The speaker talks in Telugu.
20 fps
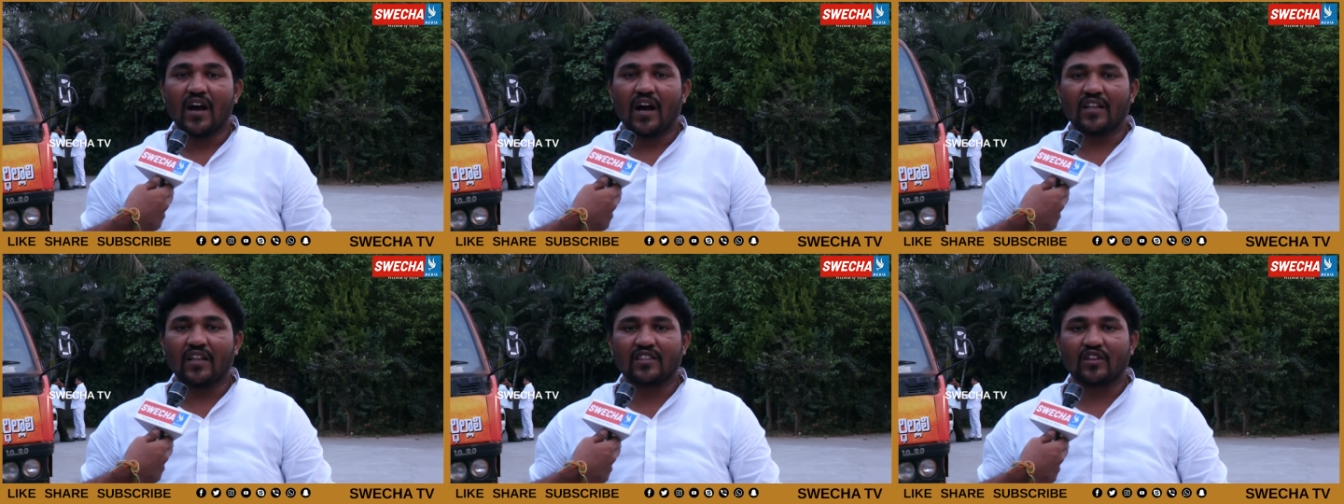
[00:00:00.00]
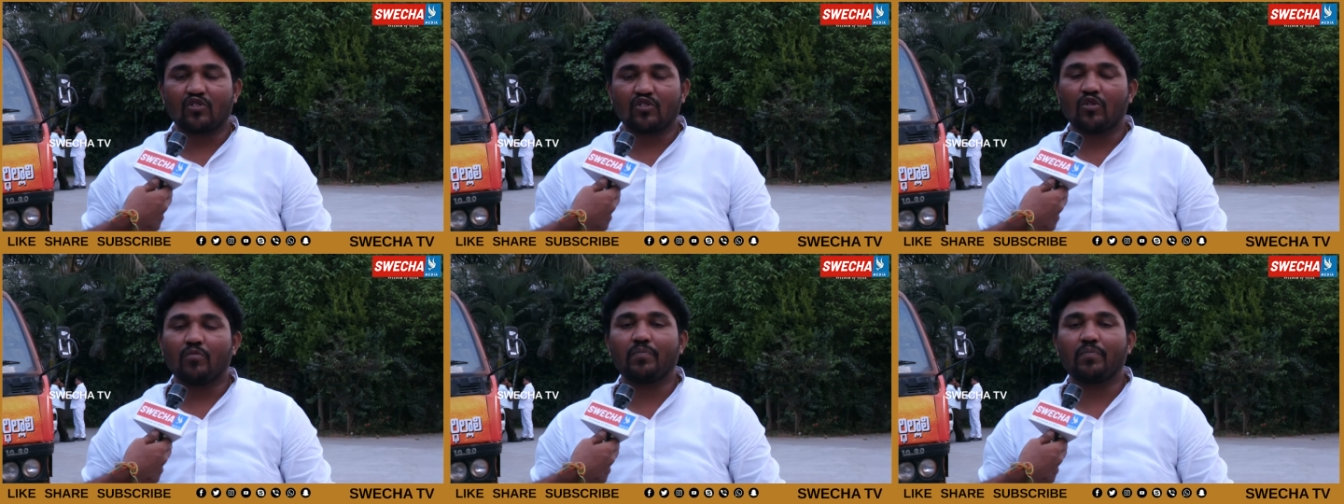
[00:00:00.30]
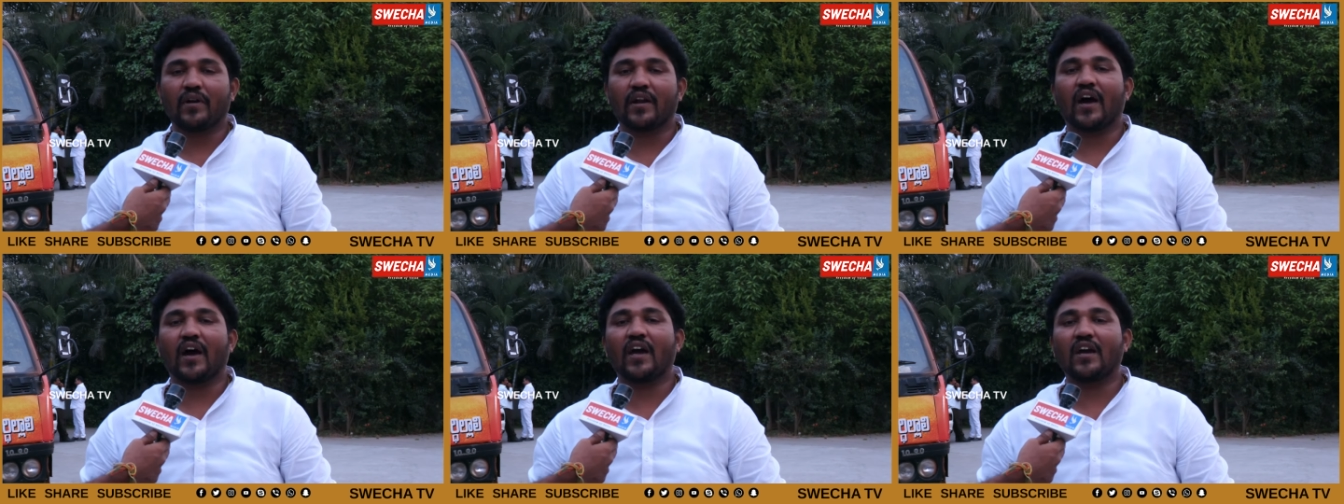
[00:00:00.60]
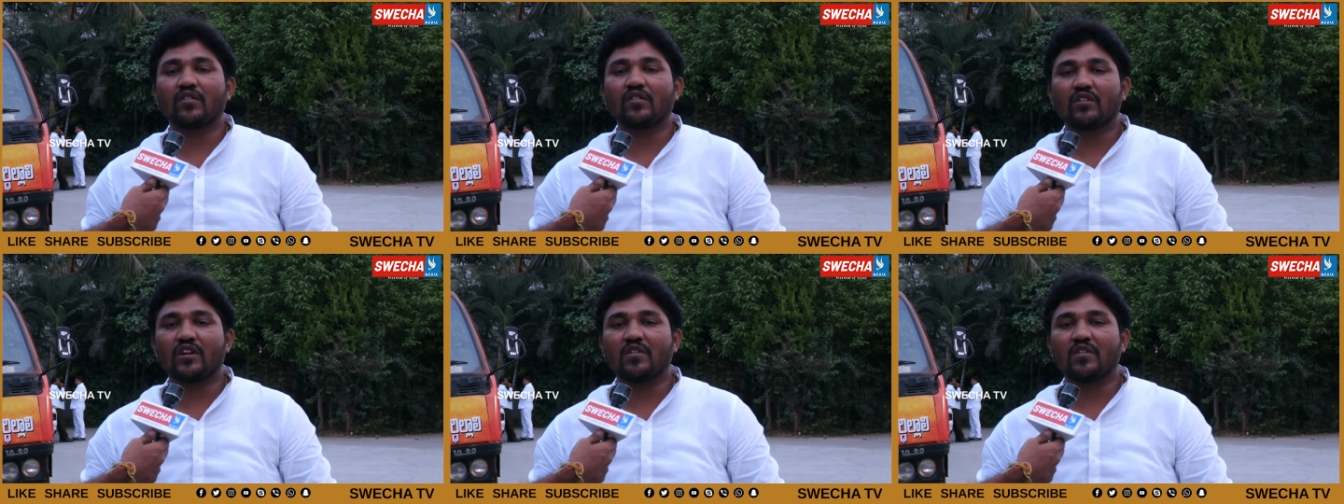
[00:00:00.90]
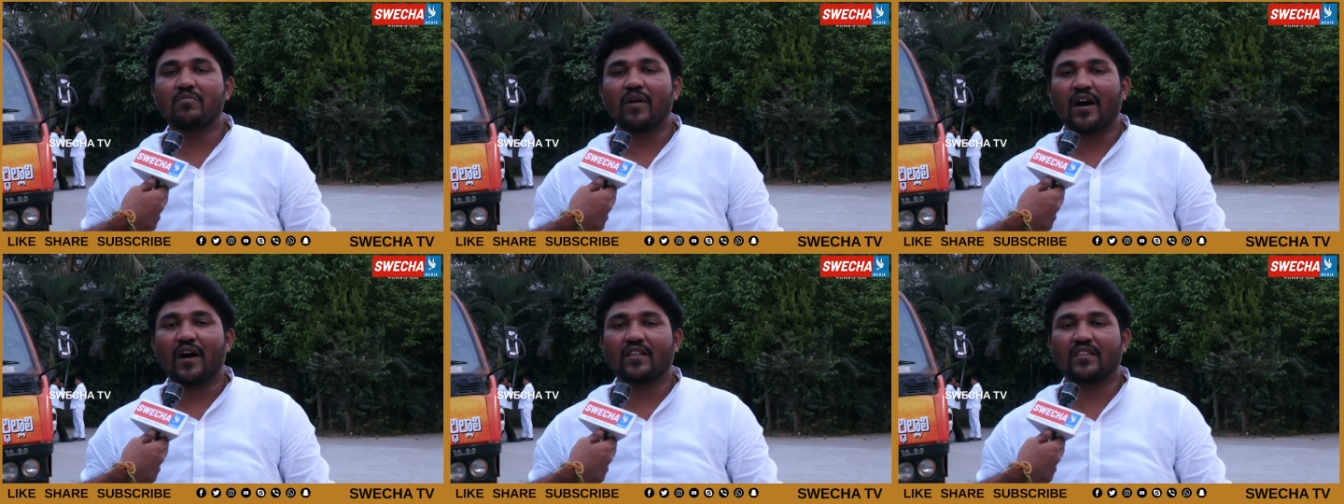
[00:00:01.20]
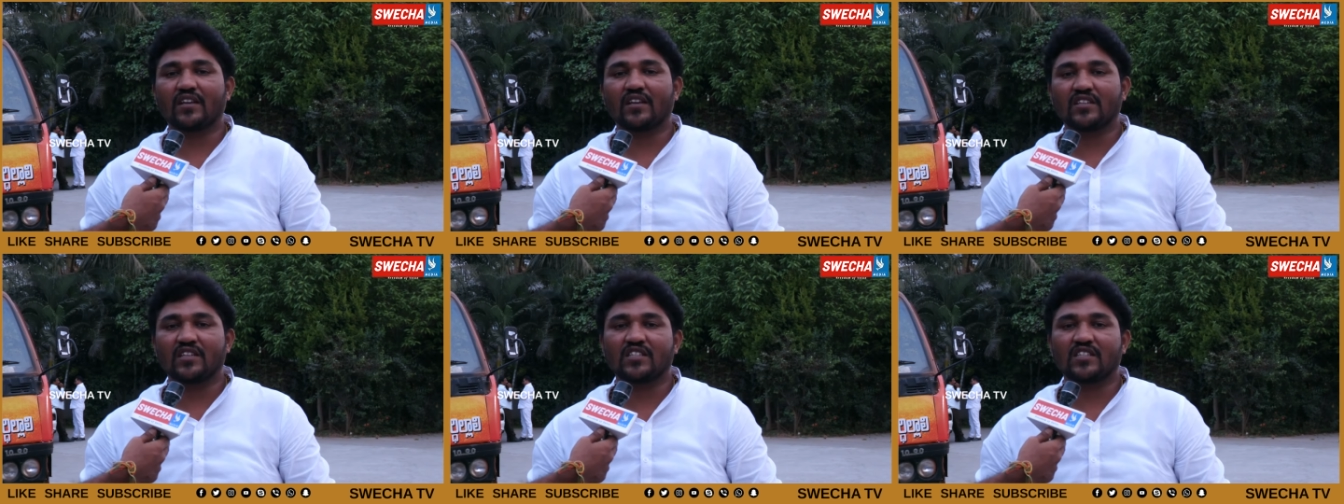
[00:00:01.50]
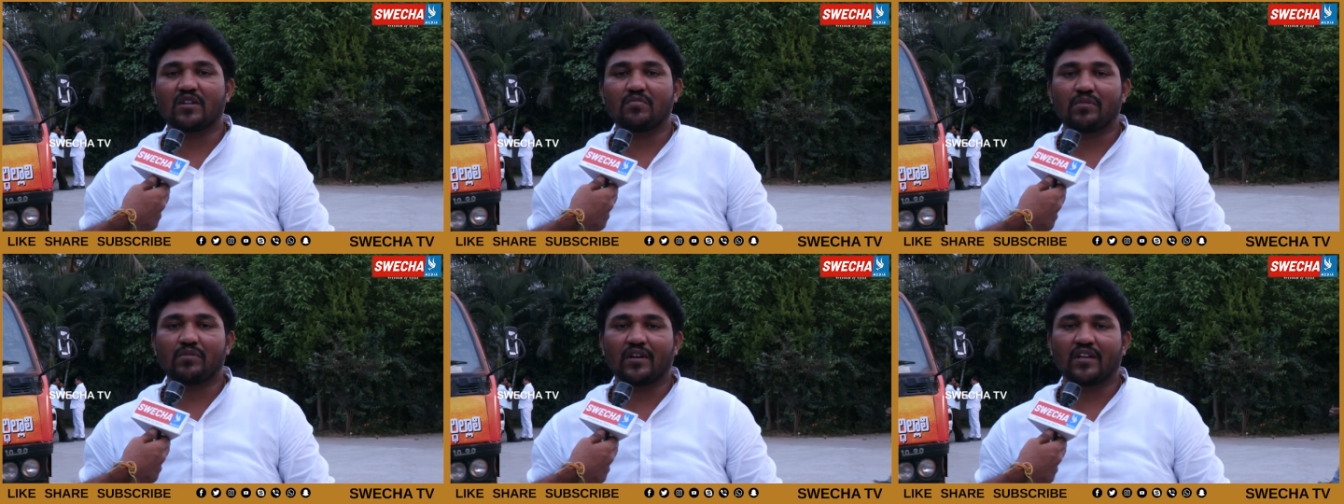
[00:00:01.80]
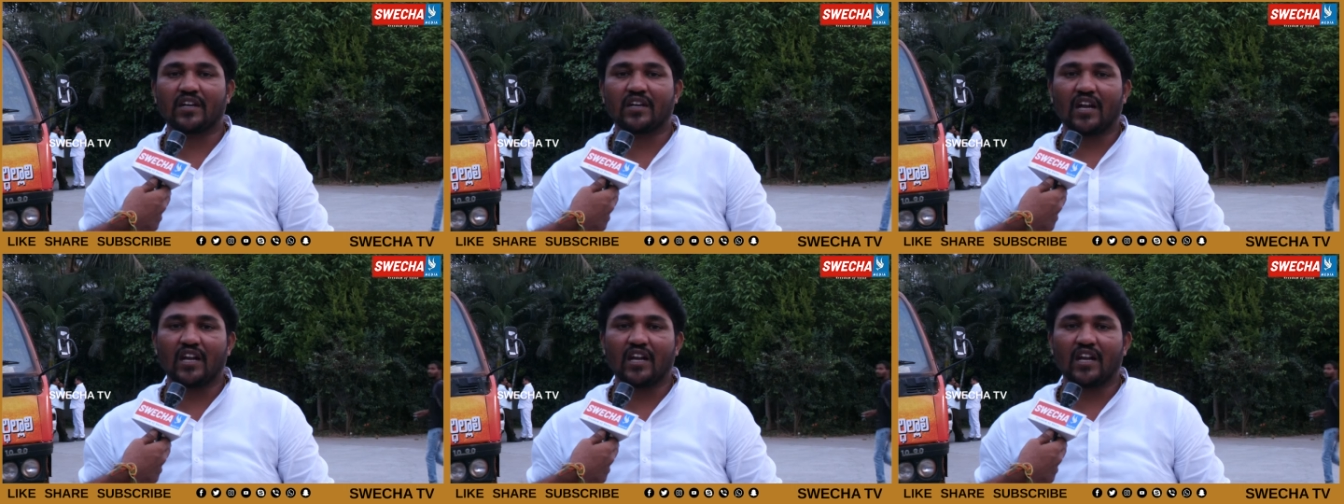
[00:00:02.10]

అంత గొప్ప నాయకుడిని భారతీయ జనతా పార్టీ